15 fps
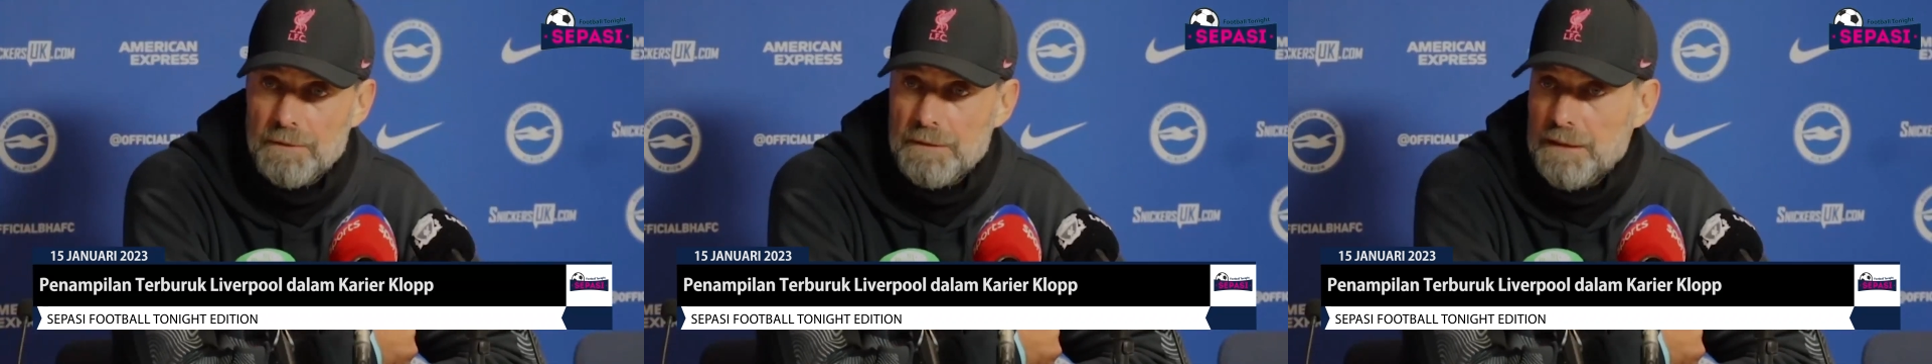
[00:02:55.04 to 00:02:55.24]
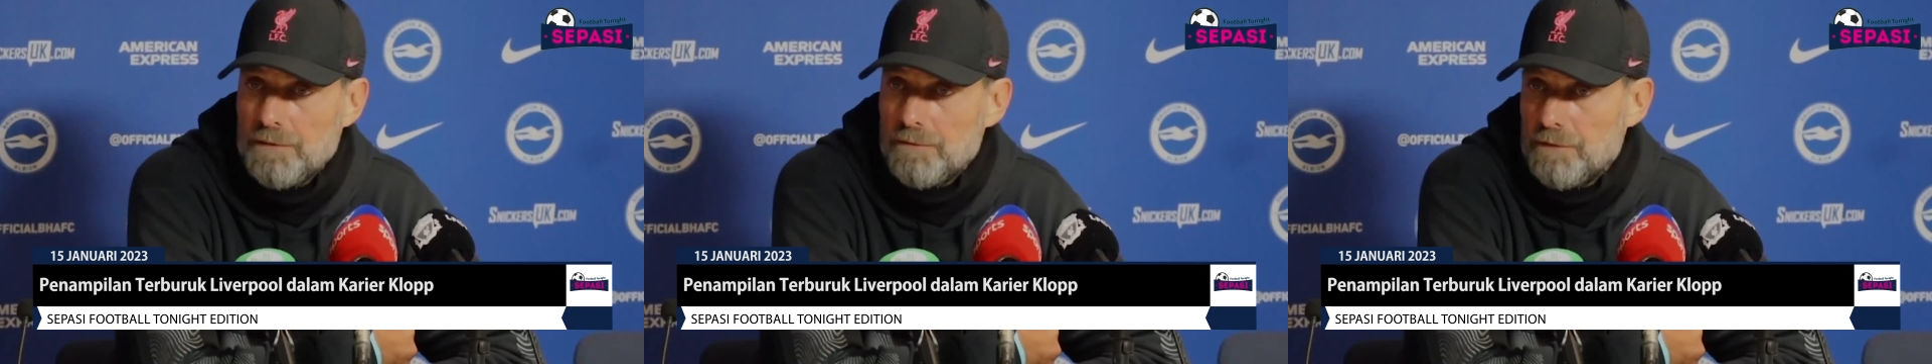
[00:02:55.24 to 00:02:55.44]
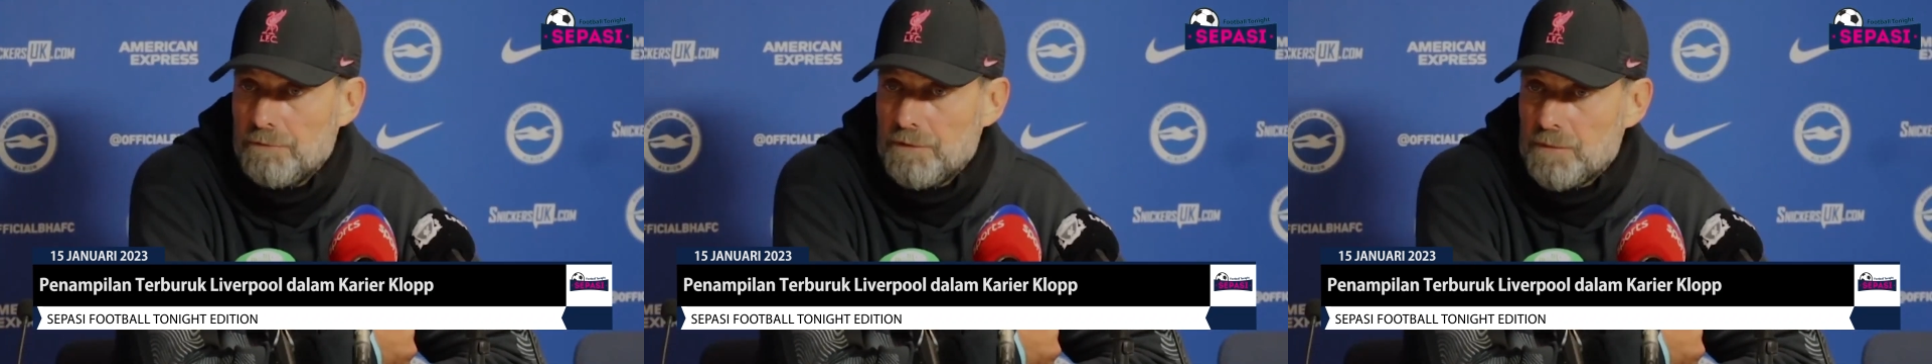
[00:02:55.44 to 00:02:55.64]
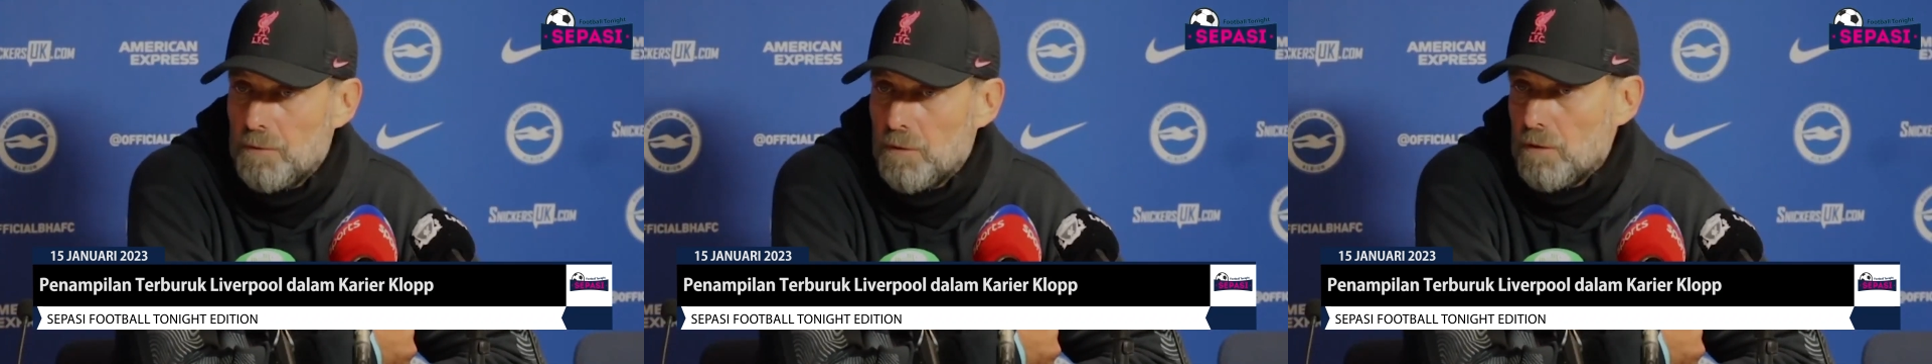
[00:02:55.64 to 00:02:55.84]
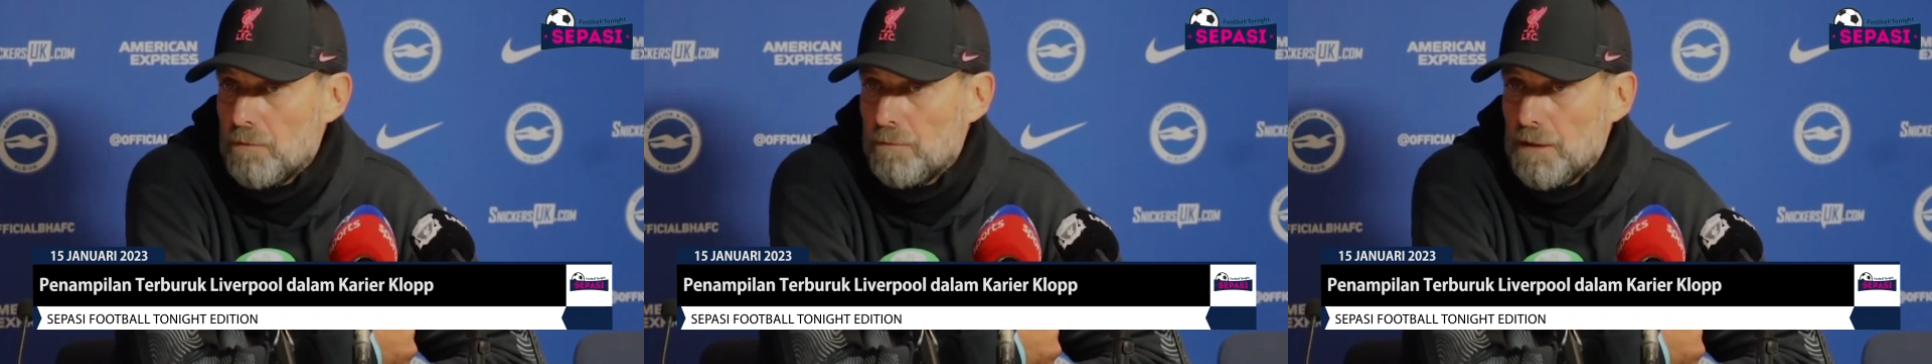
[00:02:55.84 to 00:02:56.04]
Jurgen Klopp tak
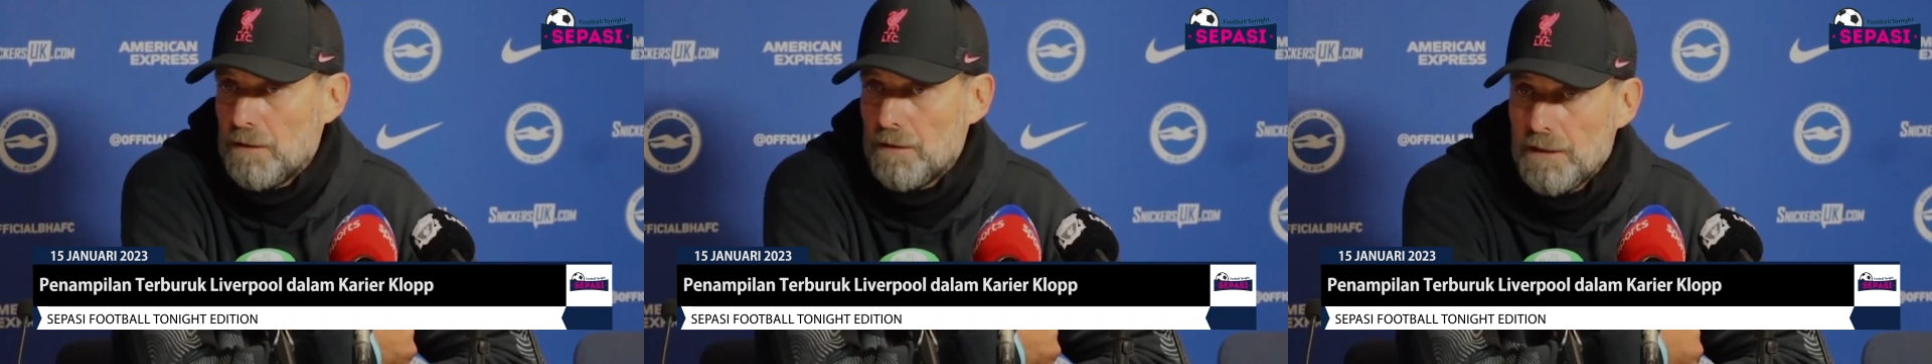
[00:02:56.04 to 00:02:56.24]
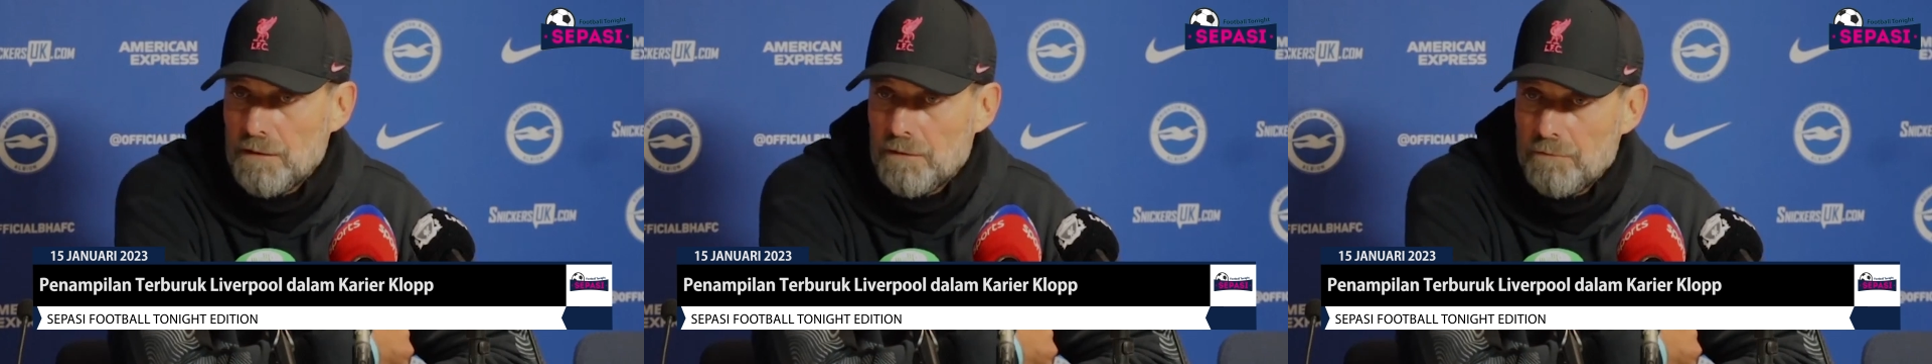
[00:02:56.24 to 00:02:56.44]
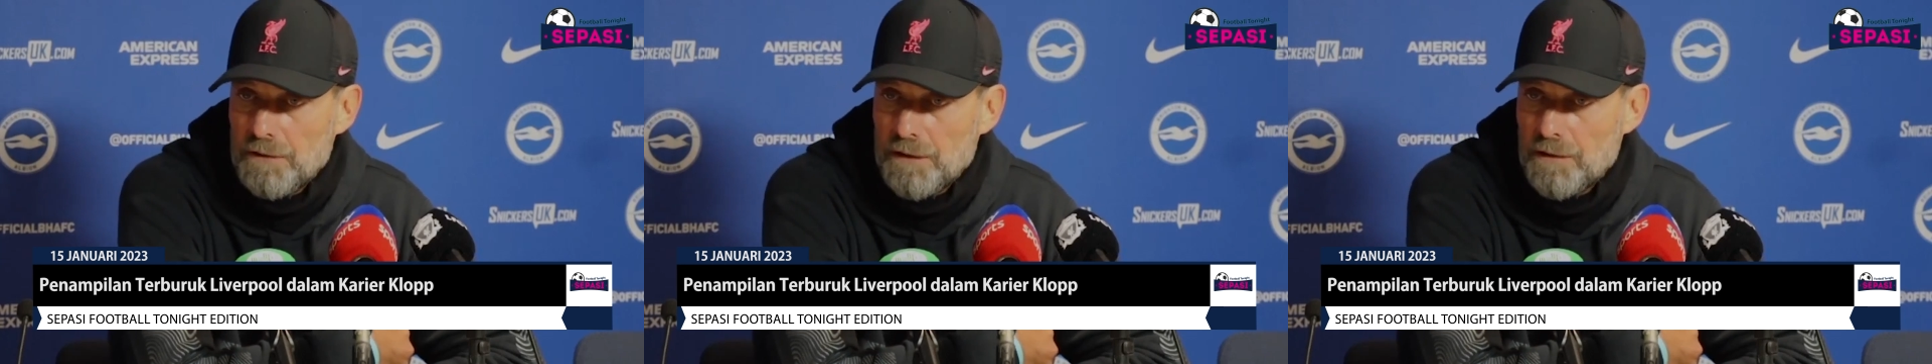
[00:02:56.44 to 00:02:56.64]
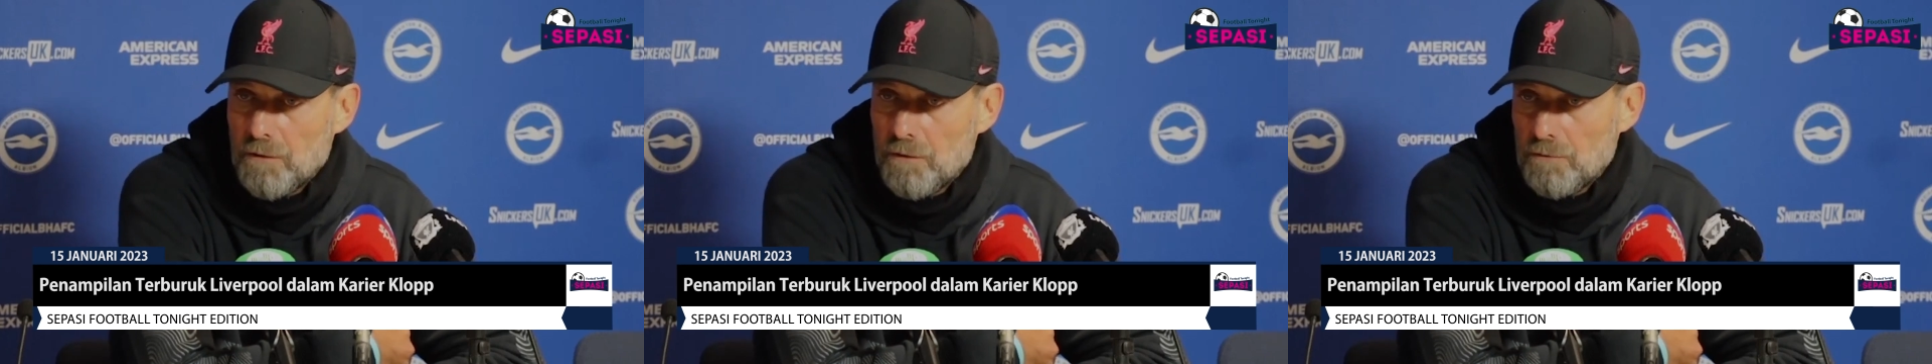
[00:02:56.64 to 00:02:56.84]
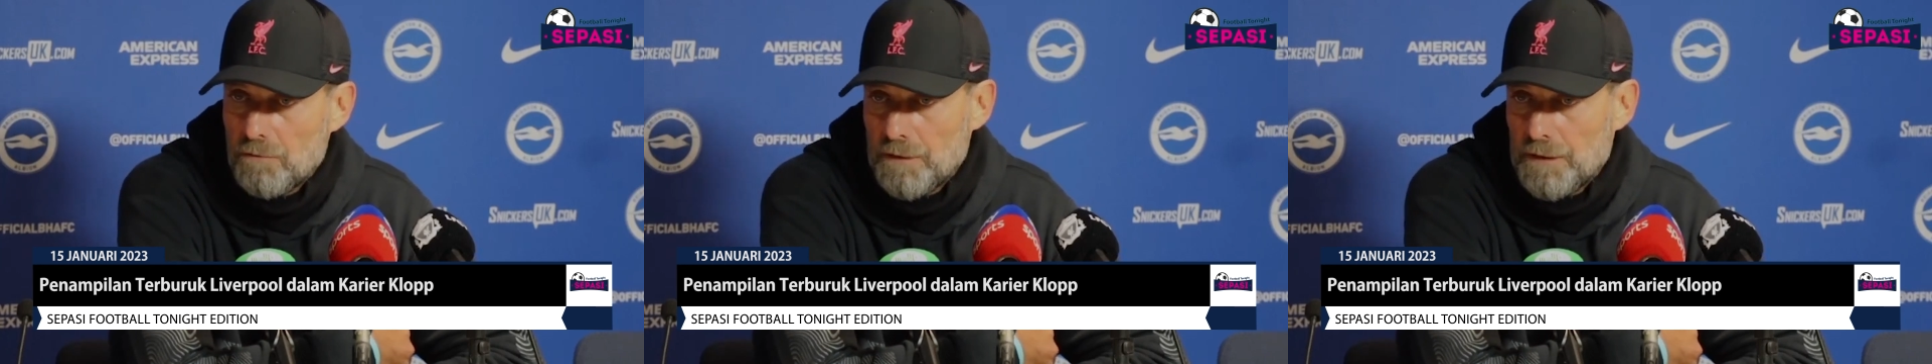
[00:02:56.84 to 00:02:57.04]
ragu mengecam
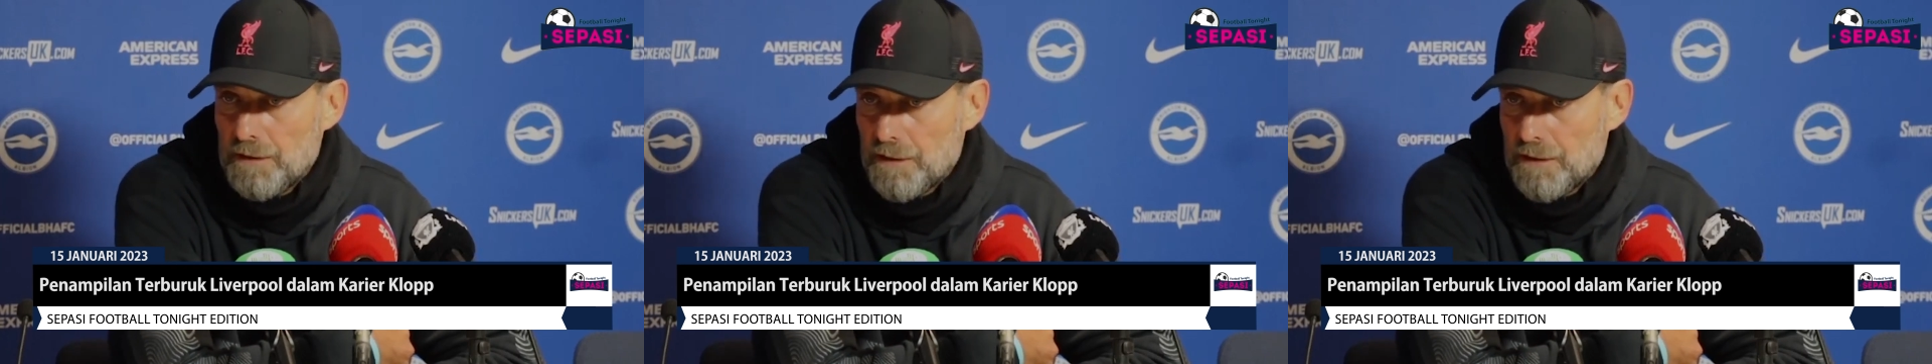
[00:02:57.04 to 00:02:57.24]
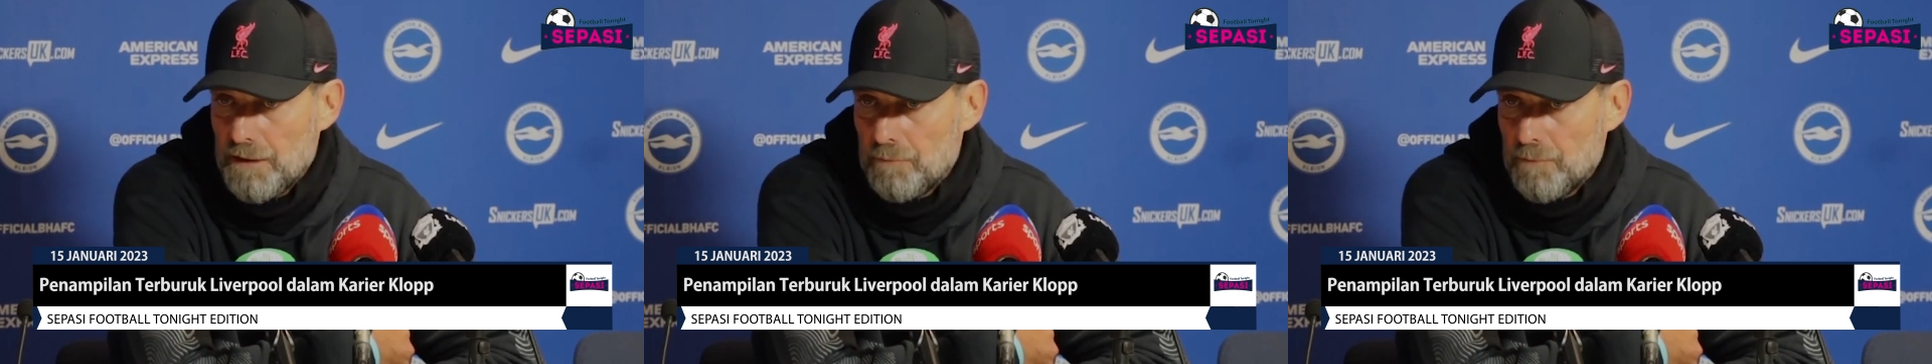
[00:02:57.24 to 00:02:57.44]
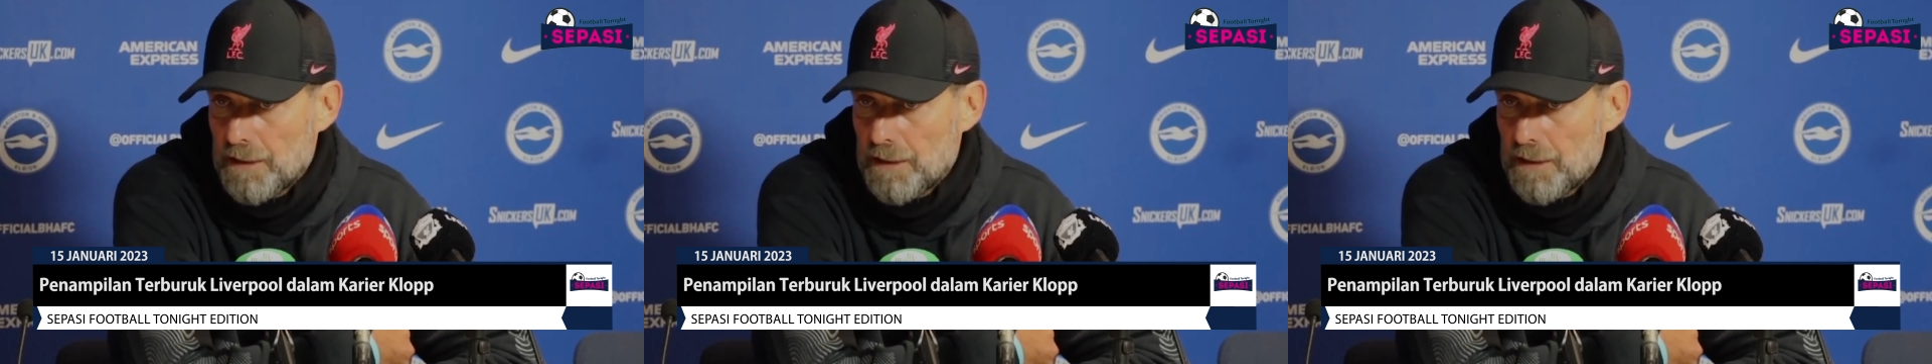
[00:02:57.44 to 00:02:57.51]
penampilan timnya